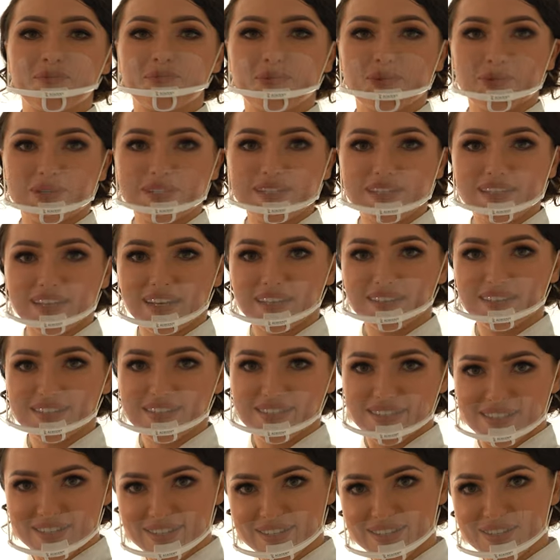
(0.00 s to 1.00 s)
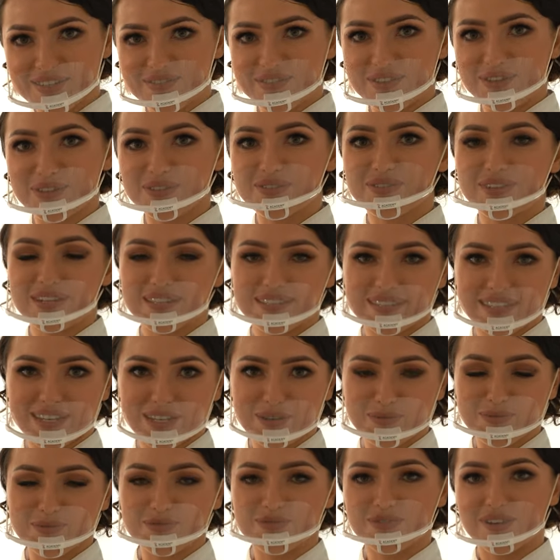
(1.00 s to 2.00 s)
Piłeczki antystresowe
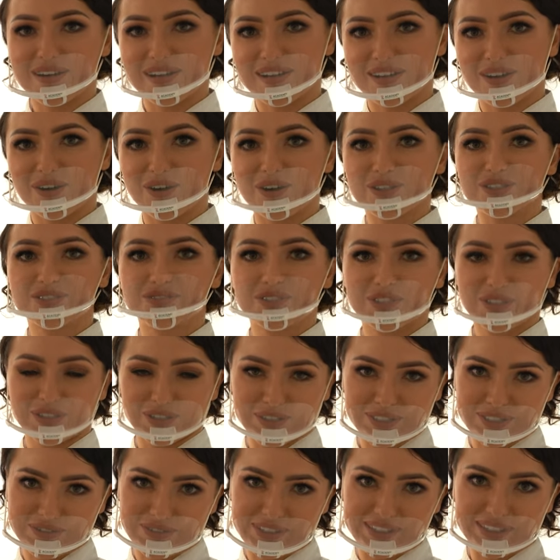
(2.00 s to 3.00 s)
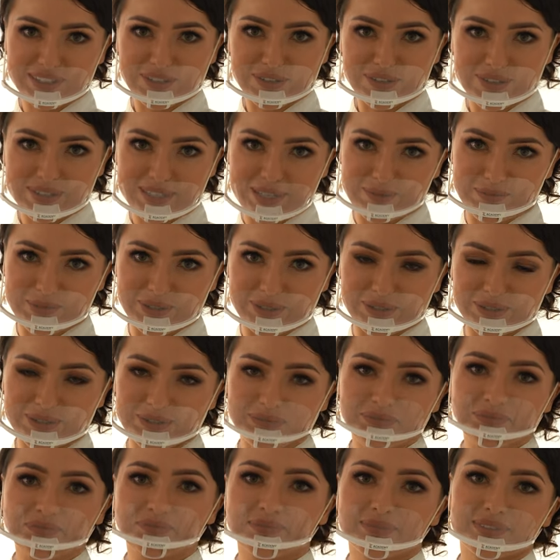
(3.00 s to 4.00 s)
odwracają uwagę od wykonywanego
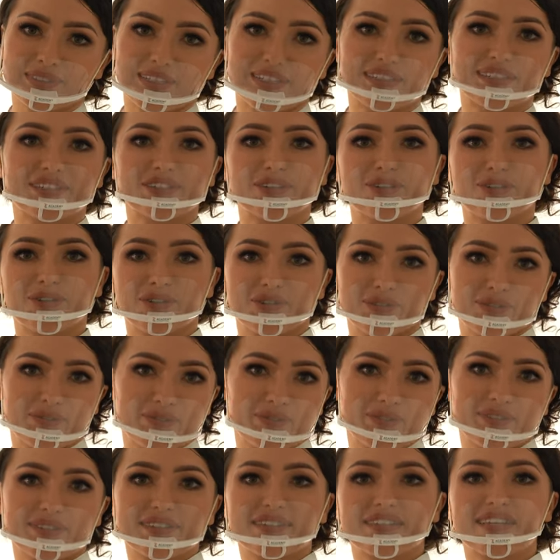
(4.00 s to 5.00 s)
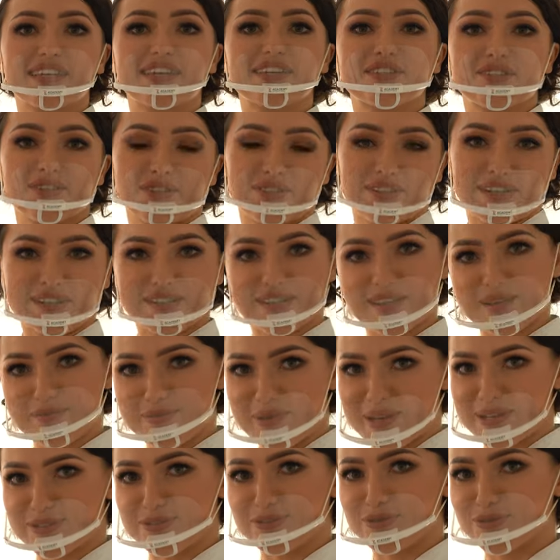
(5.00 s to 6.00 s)
zabiegu, dlatego nie jest on aż tak
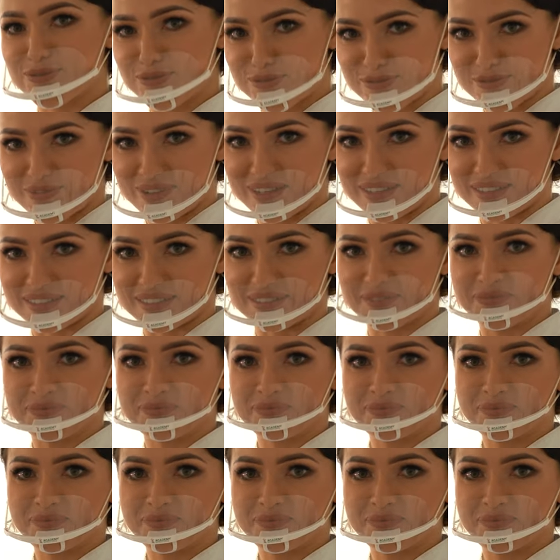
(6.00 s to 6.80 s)
bardzo odczuwalny.